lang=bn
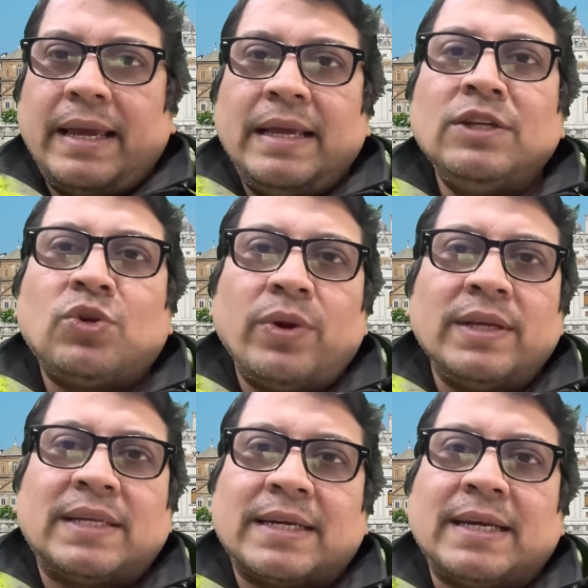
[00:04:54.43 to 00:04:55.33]

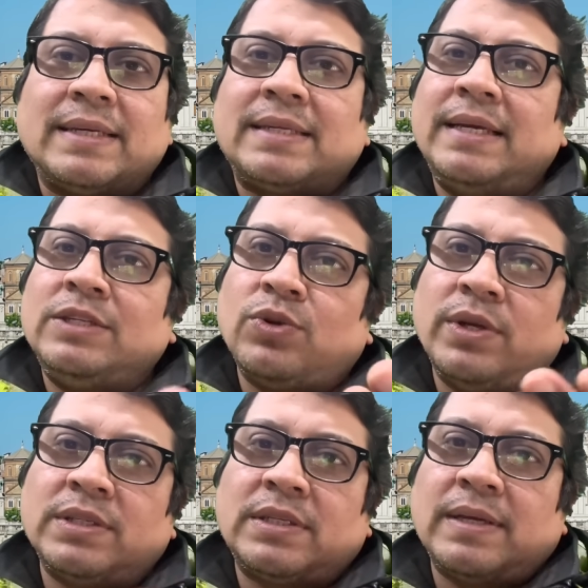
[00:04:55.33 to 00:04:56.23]
ইন্স্যুরেন্স একটা আছে
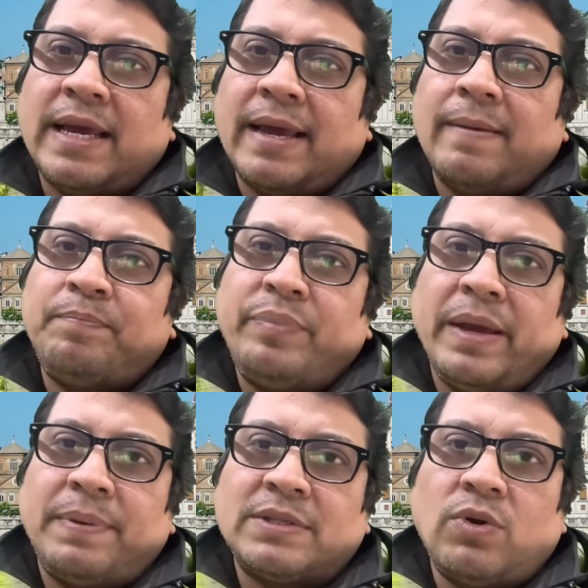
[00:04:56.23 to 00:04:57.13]
ইন্স্যুরেন্স
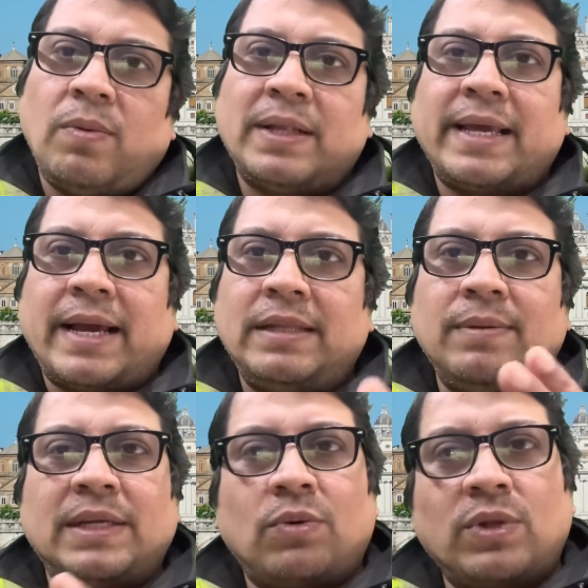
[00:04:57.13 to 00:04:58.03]
বিএফএস গ্লোবাল দেখাই
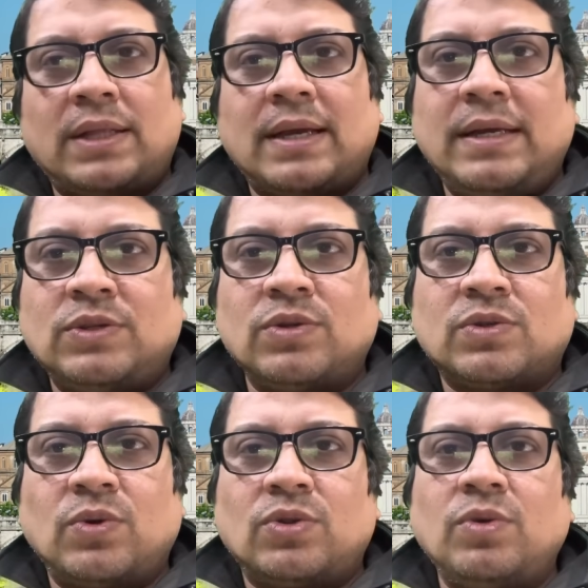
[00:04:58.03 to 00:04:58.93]
দিবে যে কোথা থেকে ইন্স্যুরেন্স
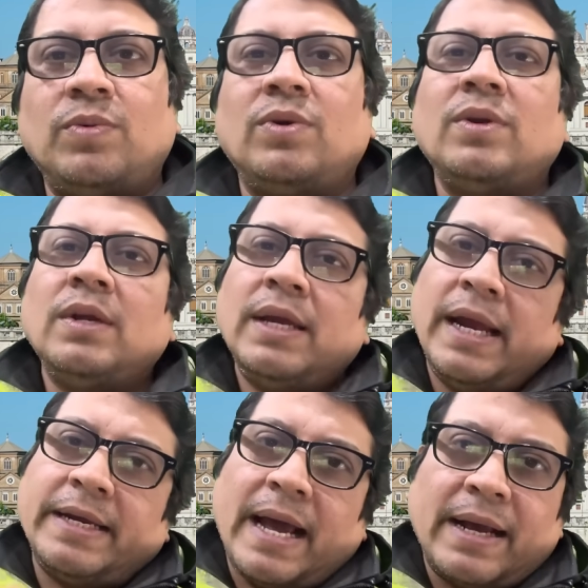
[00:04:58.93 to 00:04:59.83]
করতে হইব
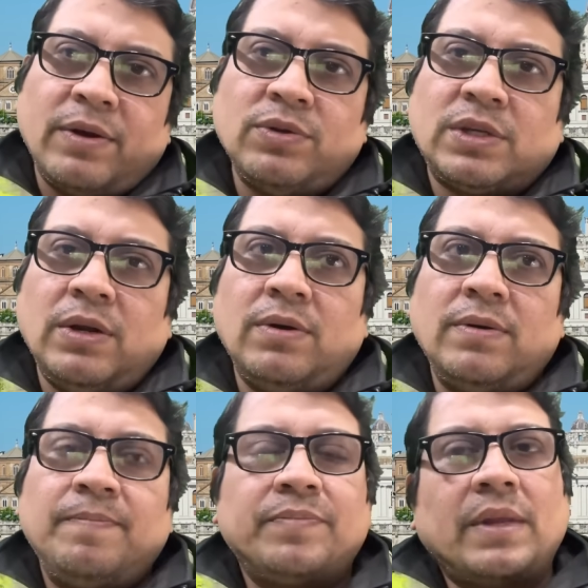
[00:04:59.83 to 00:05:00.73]
এটা আগেও ছিল
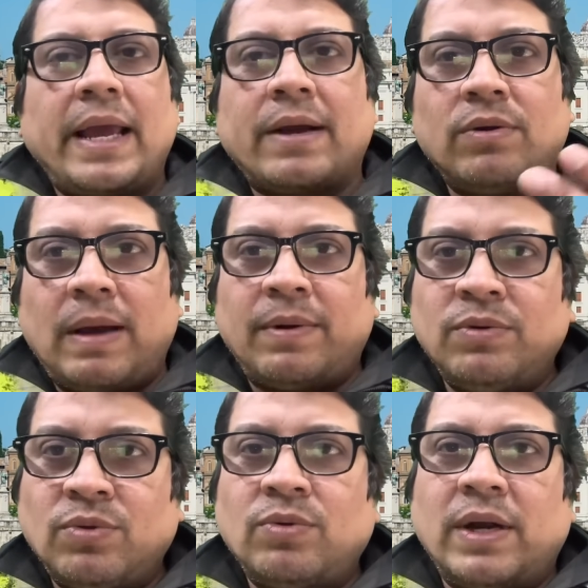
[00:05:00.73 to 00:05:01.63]
এখন আবার
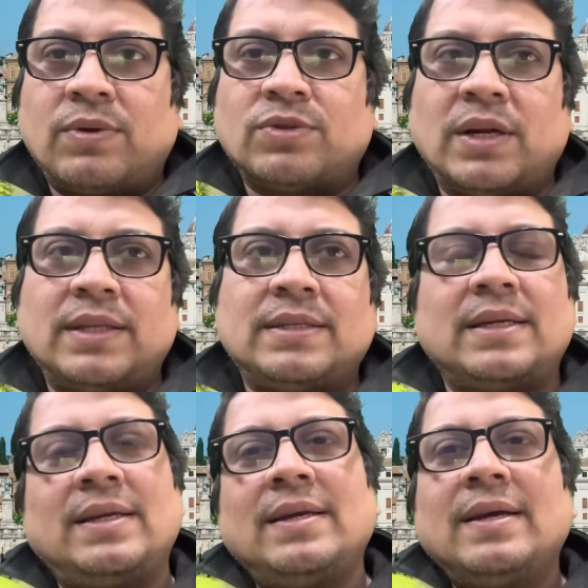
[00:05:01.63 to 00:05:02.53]
নতুন করে ঘোষণা
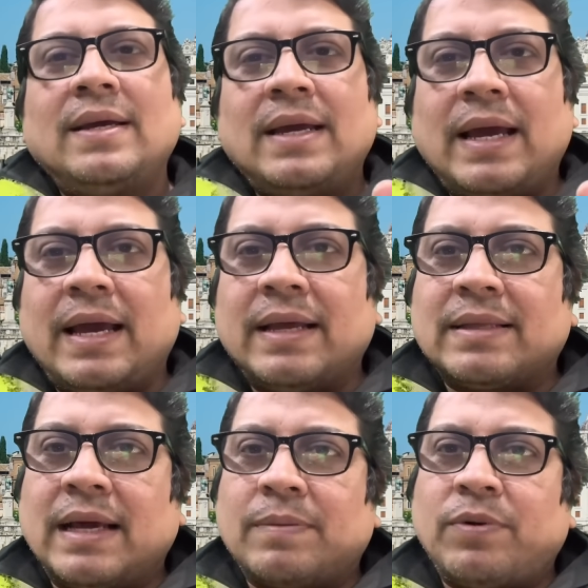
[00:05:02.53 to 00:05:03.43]
দিছে
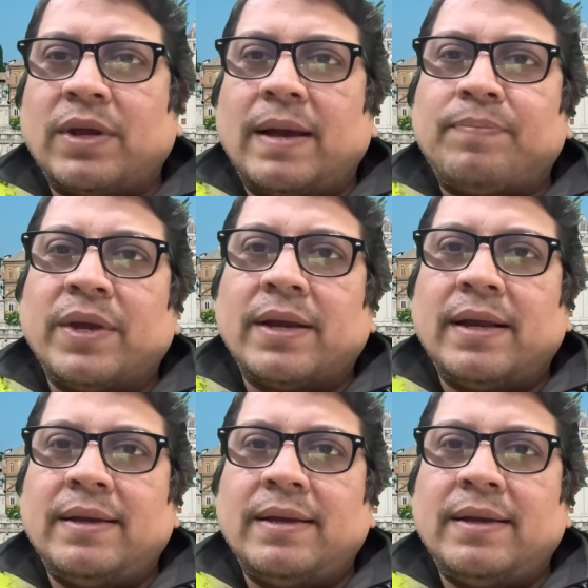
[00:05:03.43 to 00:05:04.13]
তারপরে আপনার